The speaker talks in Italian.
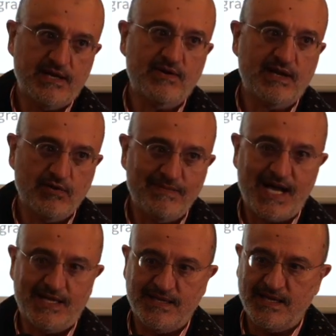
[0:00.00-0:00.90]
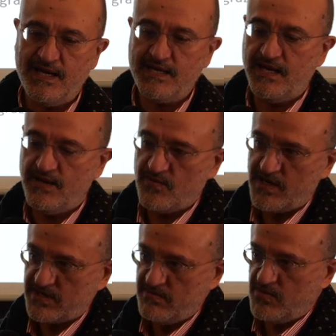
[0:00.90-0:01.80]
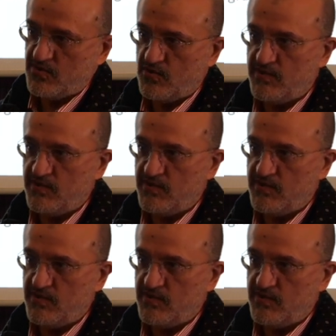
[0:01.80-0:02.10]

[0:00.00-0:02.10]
a una domanda che in qualche modo